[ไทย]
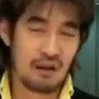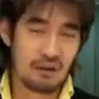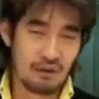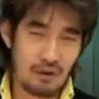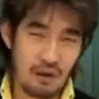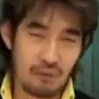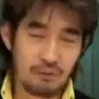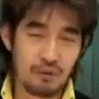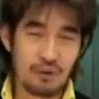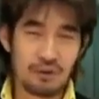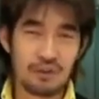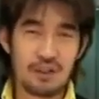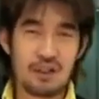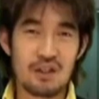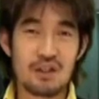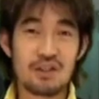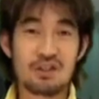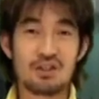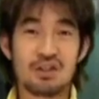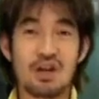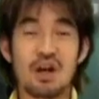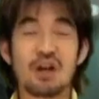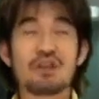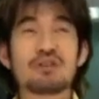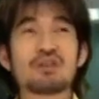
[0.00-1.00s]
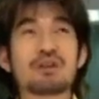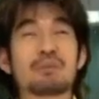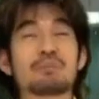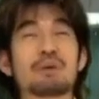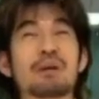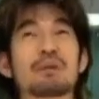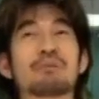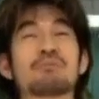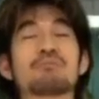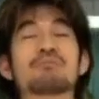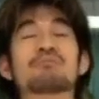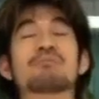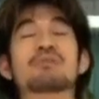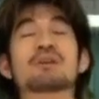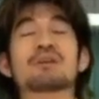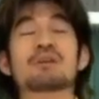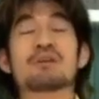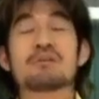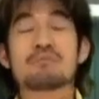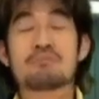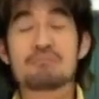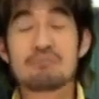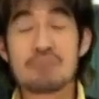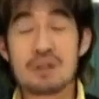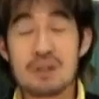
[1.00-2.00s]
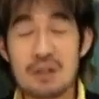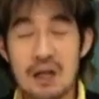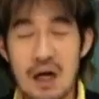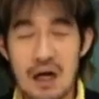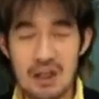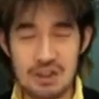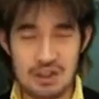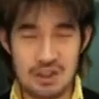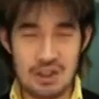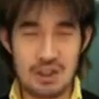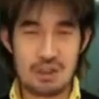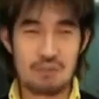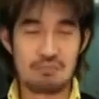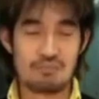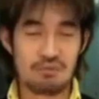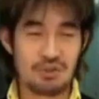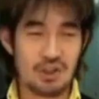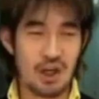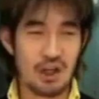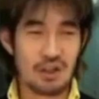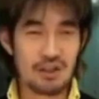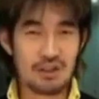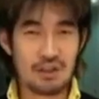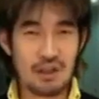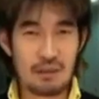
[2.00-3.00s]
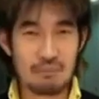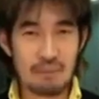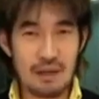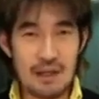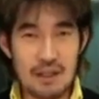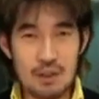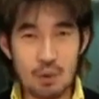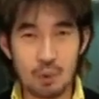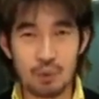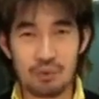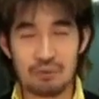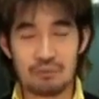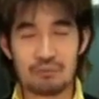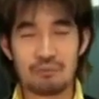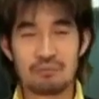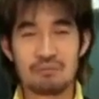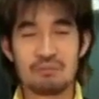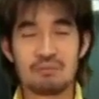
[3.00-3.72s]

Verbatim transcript: นักกอล์ฟคนนี้ฉันจะเป็นมืออาชีพ ฉันจะไม่หยุด